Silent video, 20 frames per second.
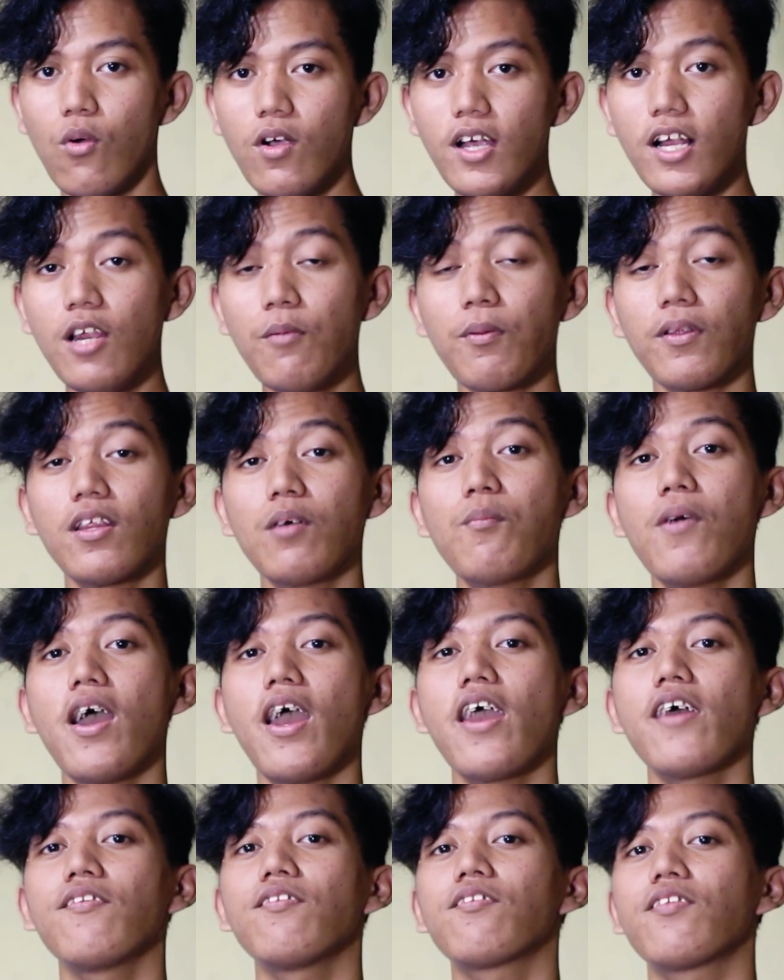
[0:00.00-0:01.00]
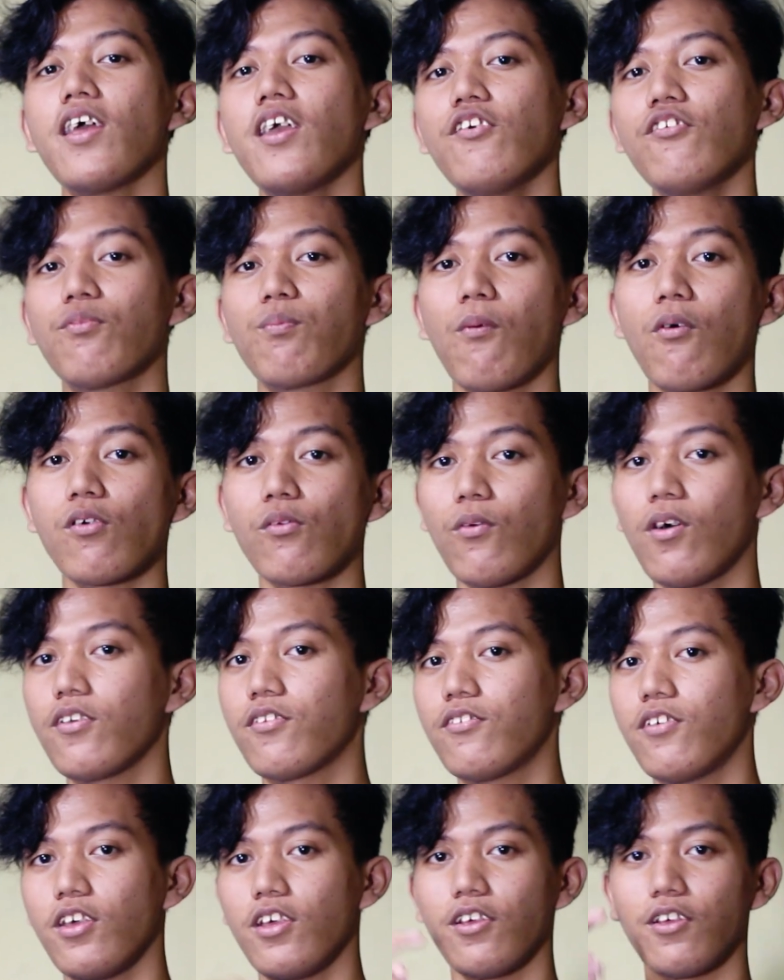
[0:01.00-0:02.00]
gue Galih Pertama and thanks for
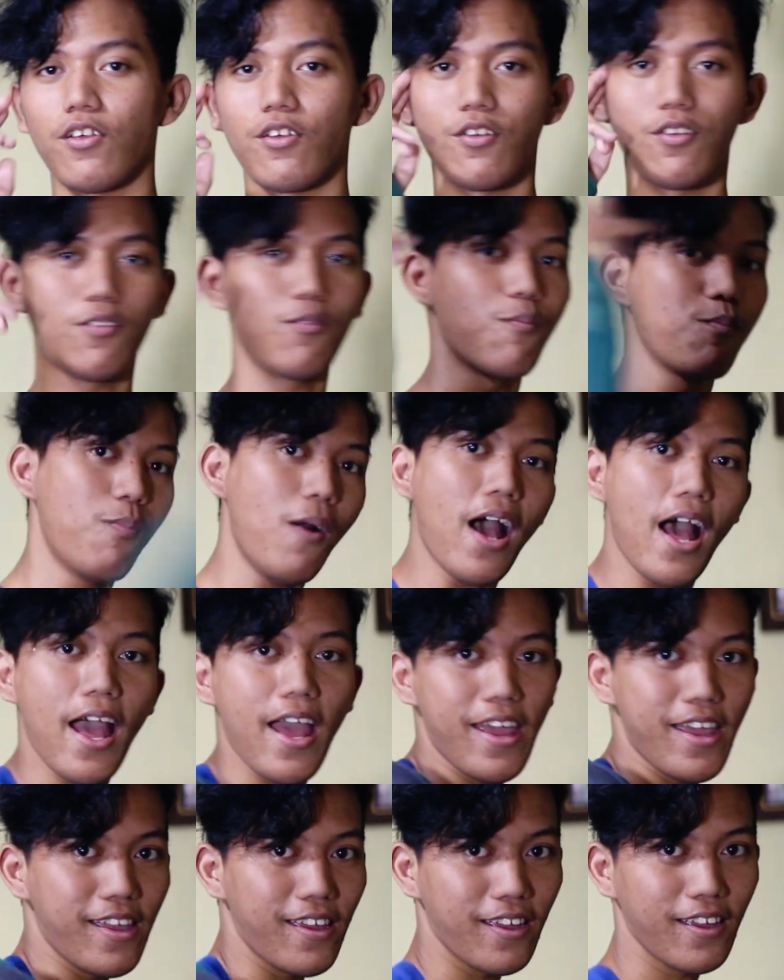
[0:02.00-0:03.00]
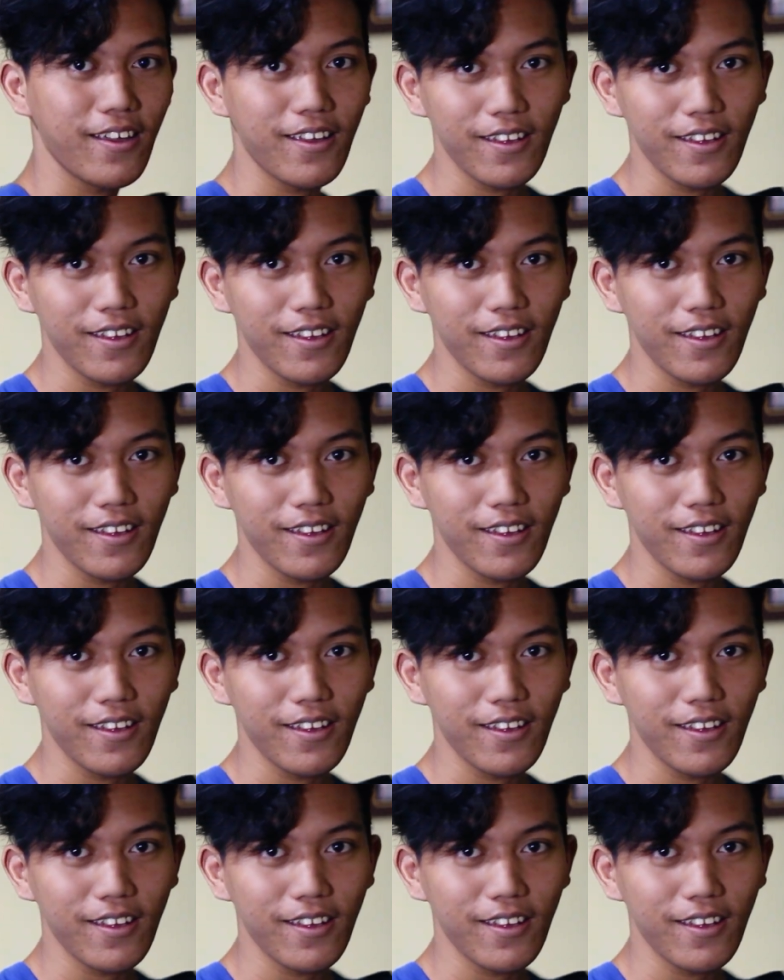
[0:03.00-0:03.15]
watching bye